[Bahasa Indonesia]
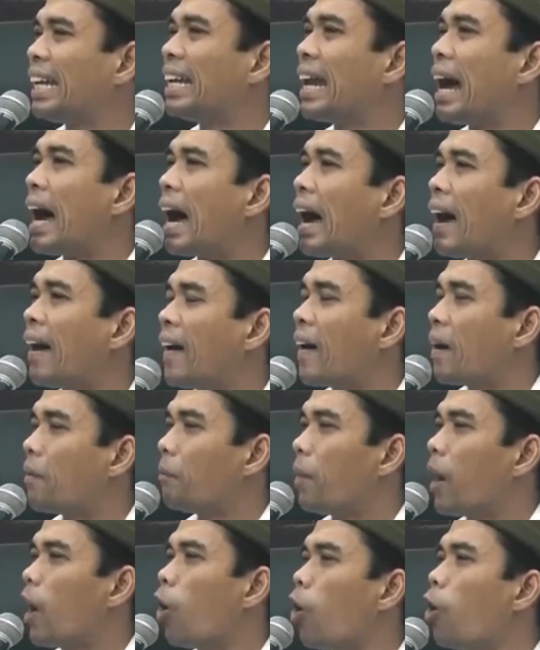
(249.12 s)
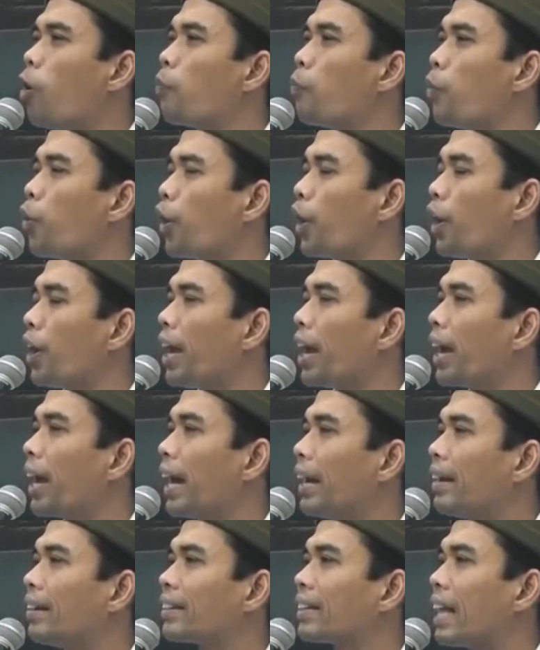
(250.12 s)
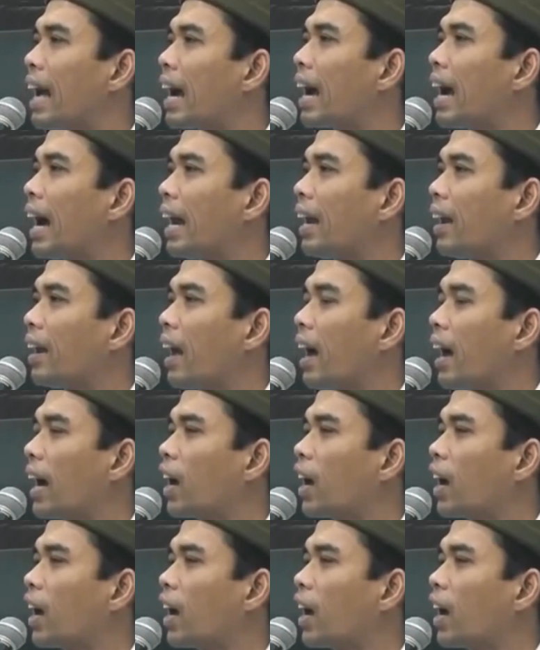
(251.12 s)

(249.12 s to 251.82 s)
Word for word: lidah maupun dengan tangan